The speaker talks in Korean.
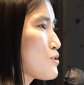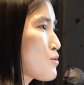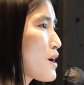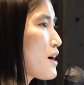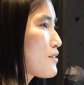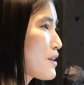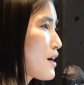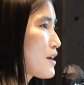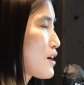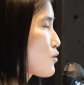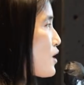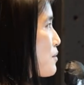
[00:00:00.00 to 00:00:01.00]

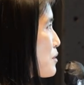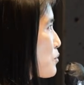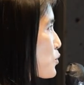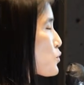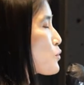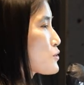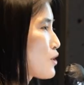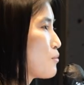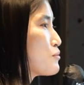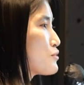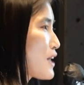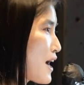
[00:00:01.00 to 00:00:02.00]
수행한다라고 하면 보통
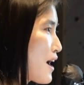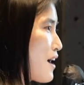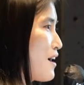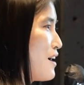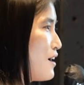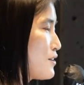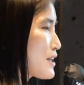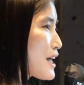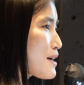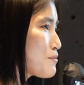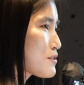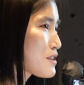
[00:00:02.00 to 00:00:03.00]
전부 다 어,
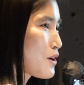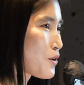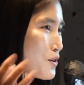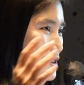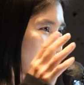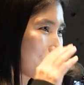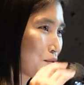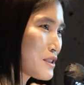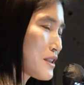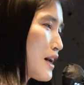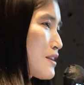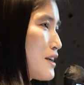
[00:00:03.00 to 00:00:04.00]
사람들이 여러
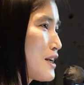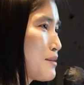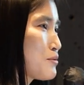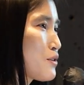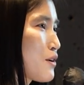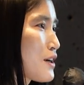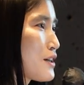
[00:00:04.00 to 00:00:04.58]
사람들이 다 달라붙어